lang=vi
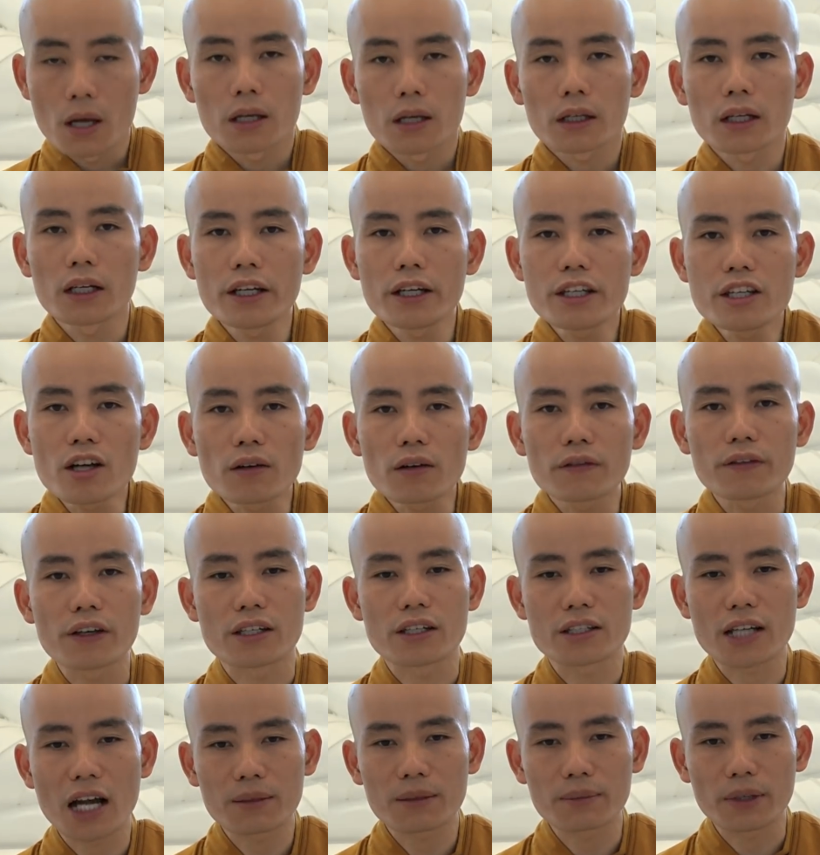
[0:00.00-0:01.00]
Cái lý do
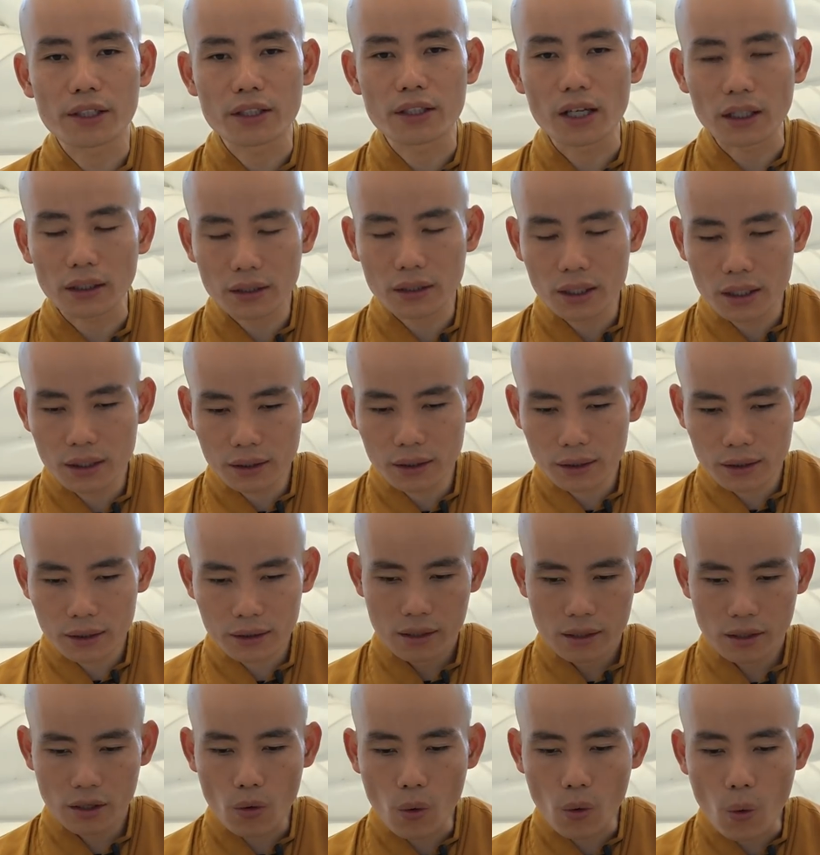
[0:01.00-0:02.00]
vì sao mà dẫn đến
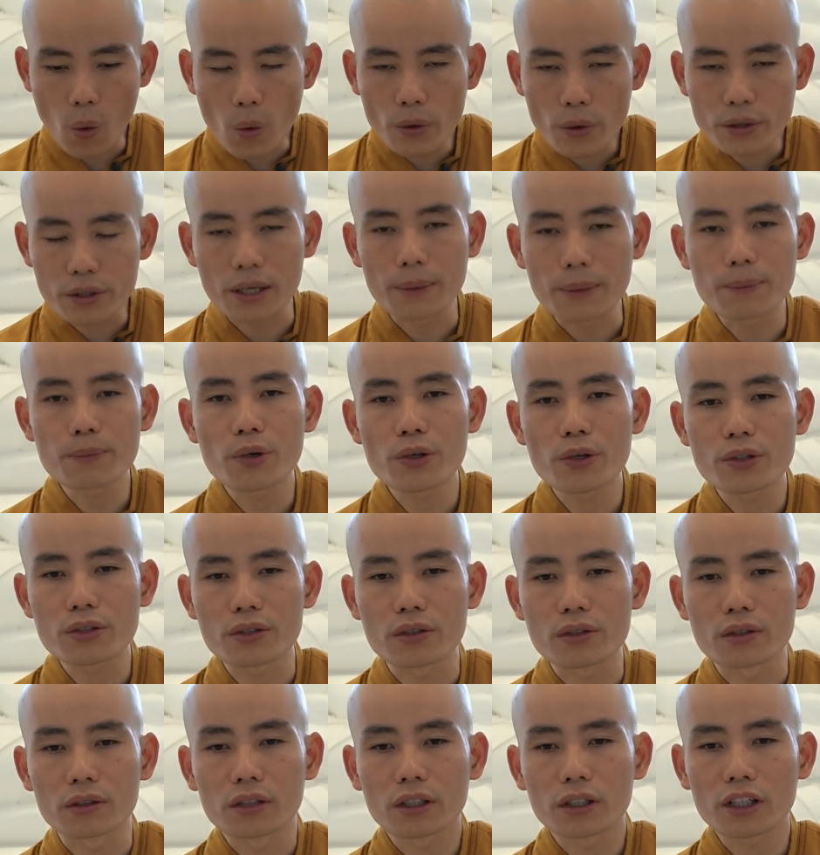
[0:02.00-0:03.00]
cái ô nhiễm môi
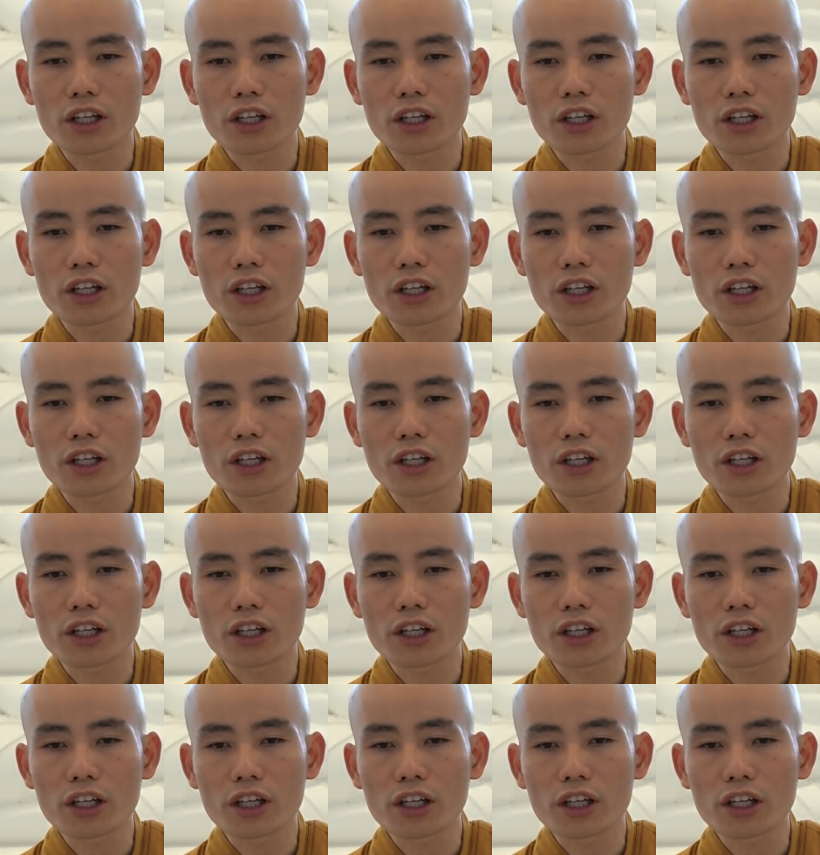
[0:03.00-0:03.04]
trường,